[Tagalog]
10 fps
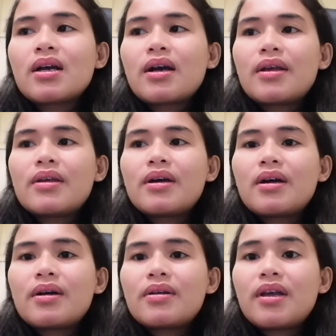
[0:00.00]

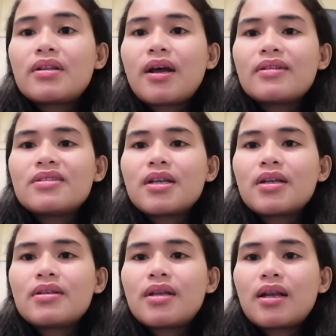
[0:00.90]
Kaya
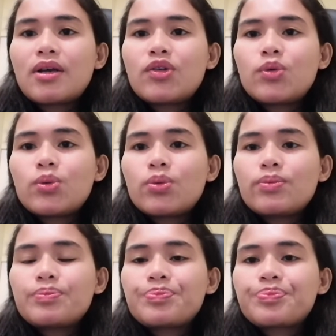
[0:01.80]
800 na lang
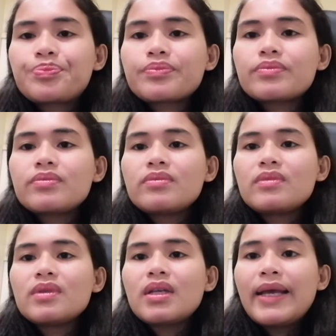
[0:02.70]
yung
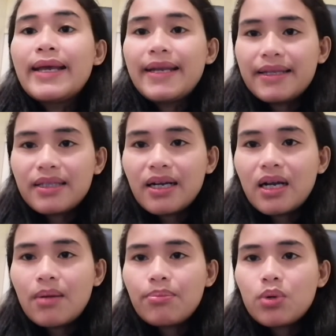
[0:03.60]

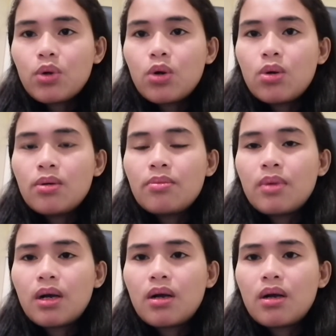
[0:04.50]
natanggap ko
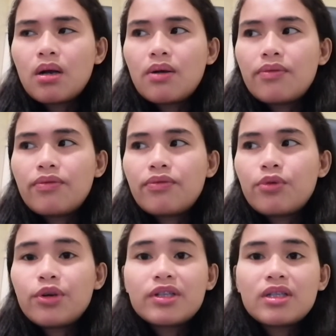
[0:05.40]
mga
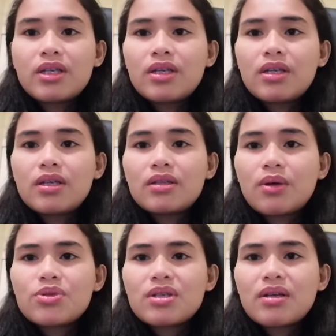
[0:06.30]

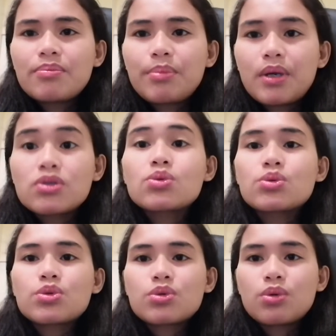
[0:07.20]
40,000
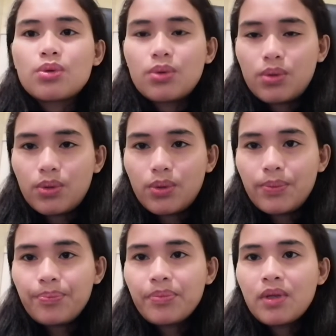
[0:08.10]
pesos. Oo.
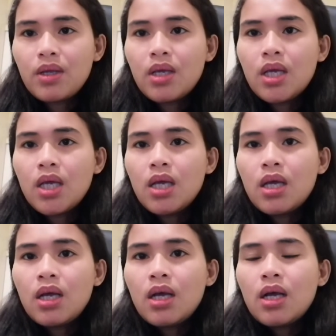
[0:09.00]

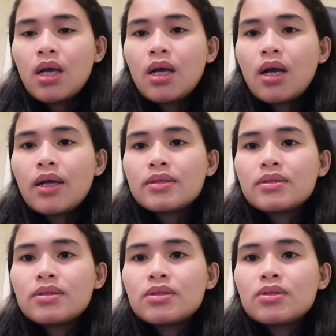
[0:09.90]
At
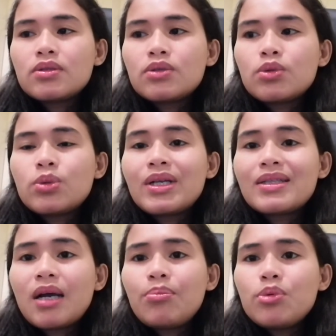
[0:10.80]
nung
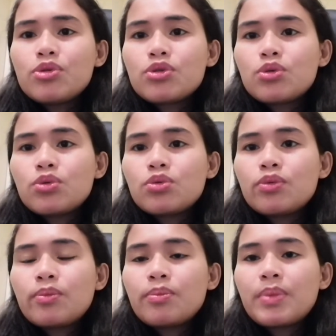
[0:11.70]
natapos yung
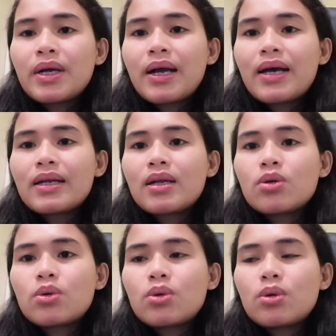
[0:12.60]
pag-aaral
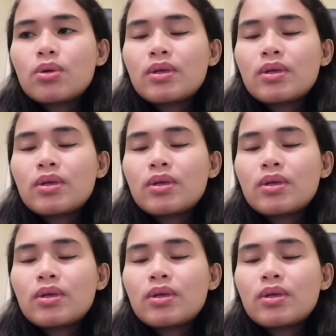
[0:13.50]
ko,